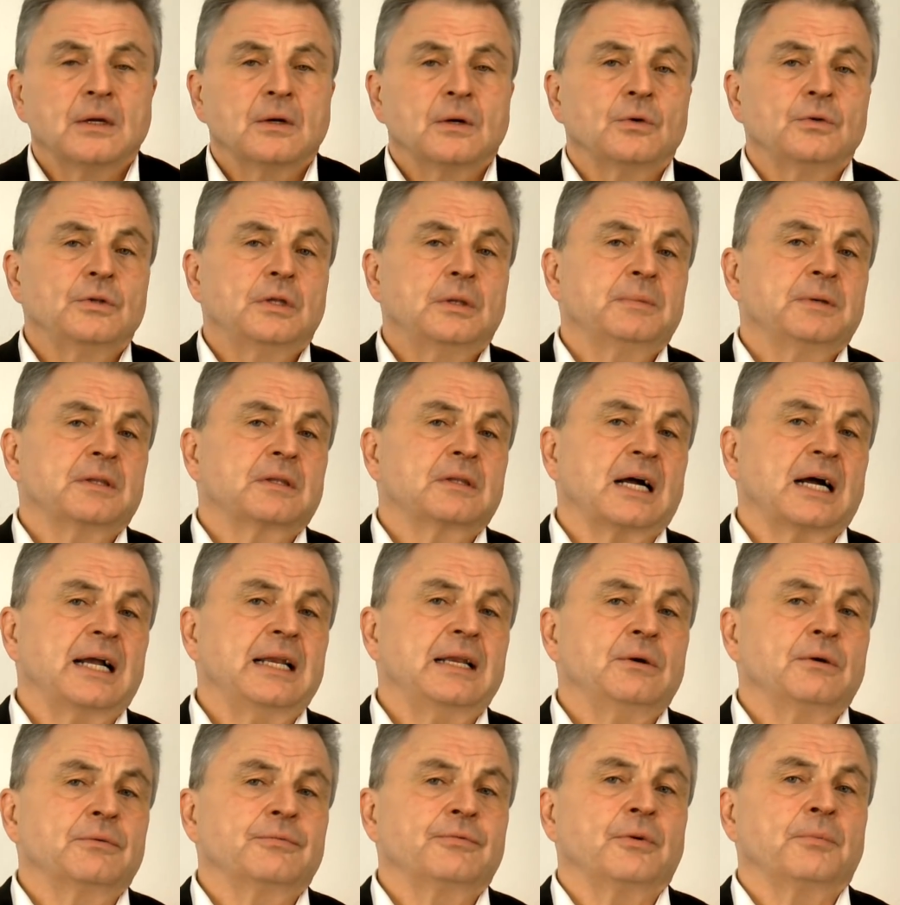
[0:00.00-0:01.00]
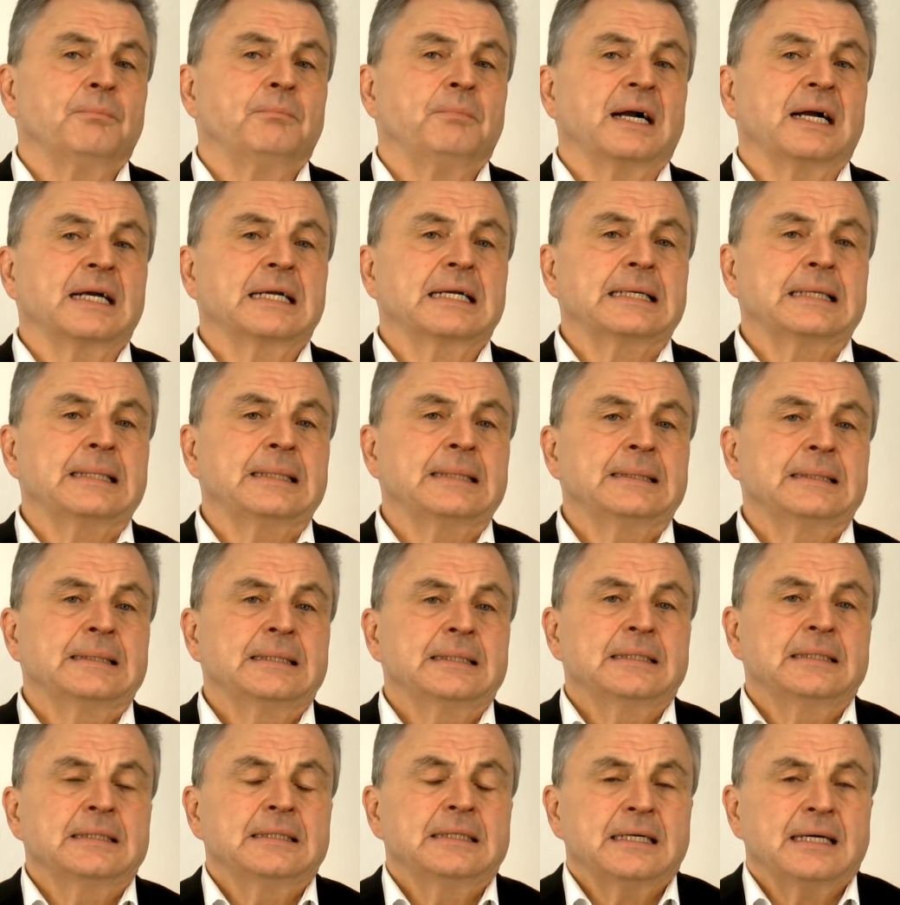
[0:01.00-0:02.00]
und die Beteiligung von Banken
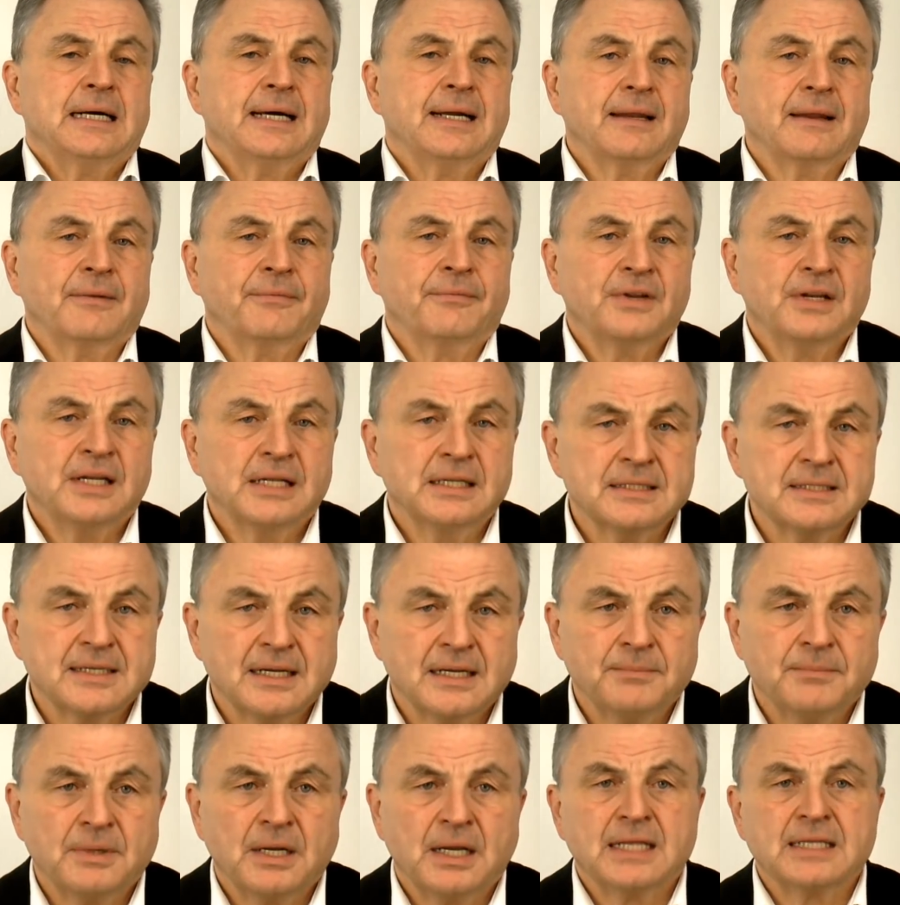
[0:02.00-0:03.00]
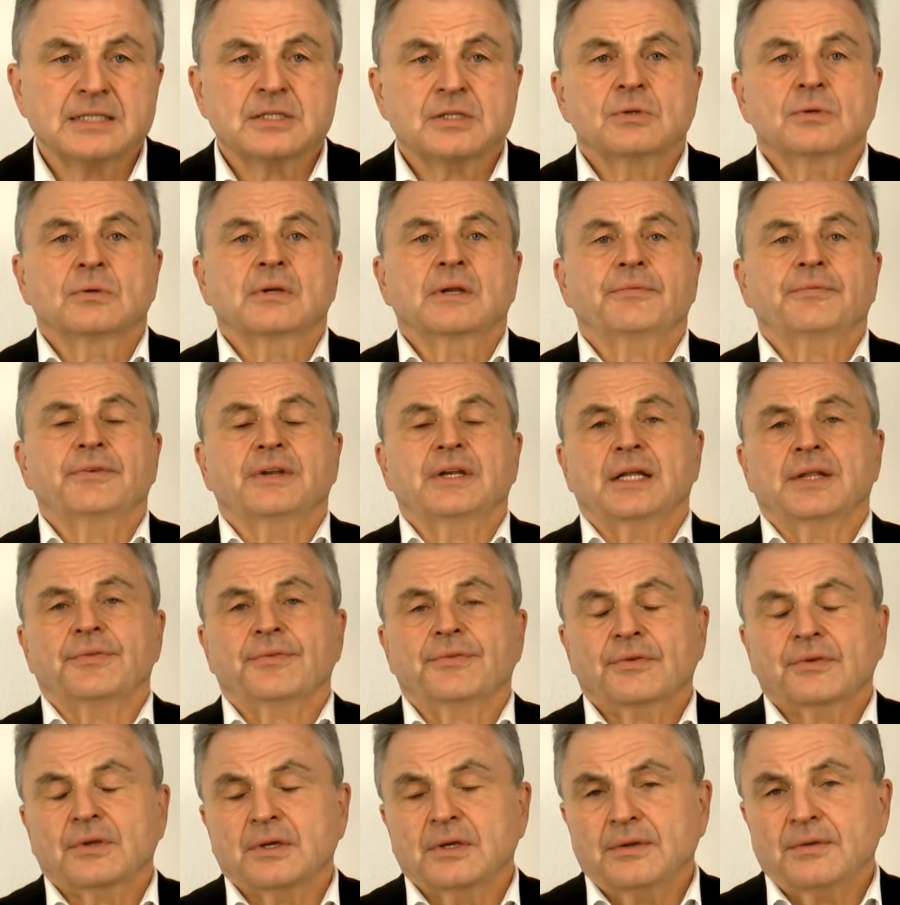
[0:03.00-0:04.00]
an den finanziellen Belastungen der
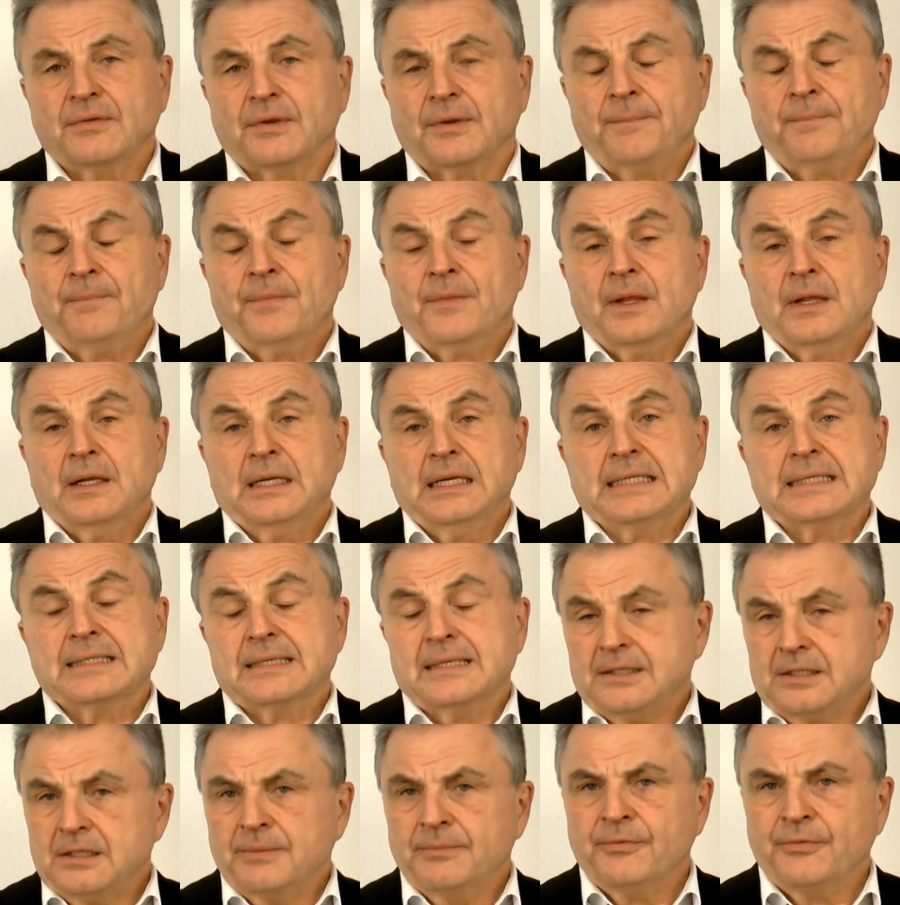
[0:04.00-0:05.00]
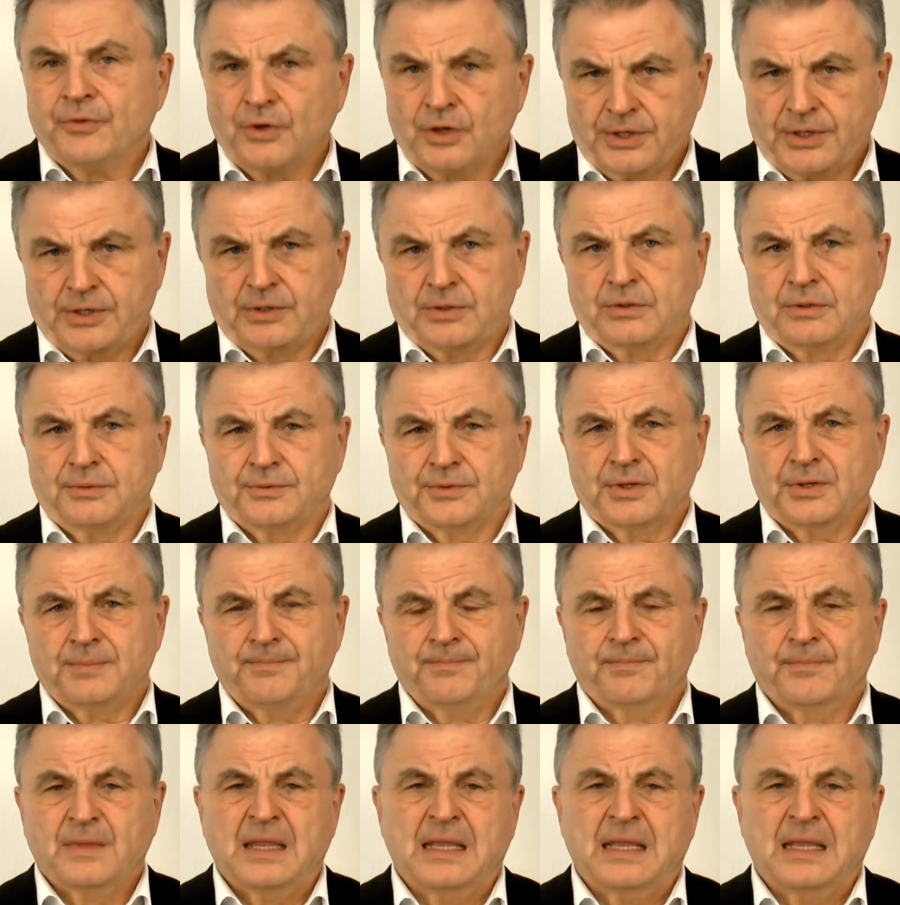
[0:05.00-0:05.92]
Finanzkrise letztlich im Vordergrund.